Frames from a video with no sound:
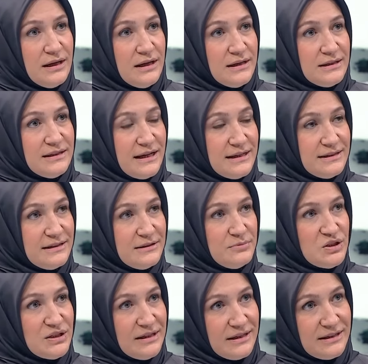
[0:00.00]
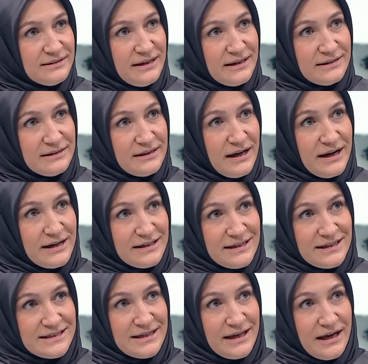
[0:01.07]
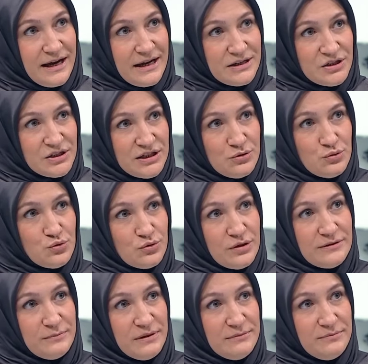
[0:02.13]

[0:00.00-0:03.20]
kendine bir şey katan herkese, her şeyi şükretmeyi